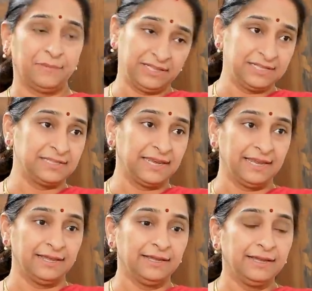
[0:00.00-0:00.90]
ప్రతి స్త్రీ
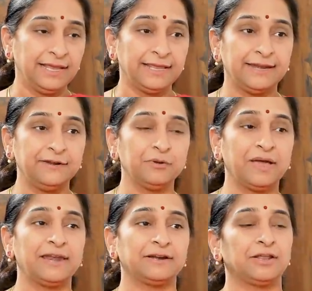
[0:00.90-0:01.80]
ఈ రెండు
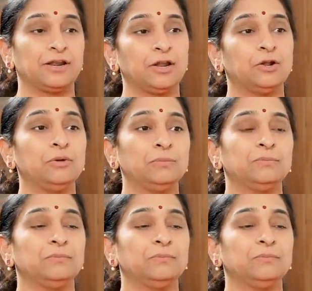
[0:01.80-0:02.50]
క్యారెక్టర్లలో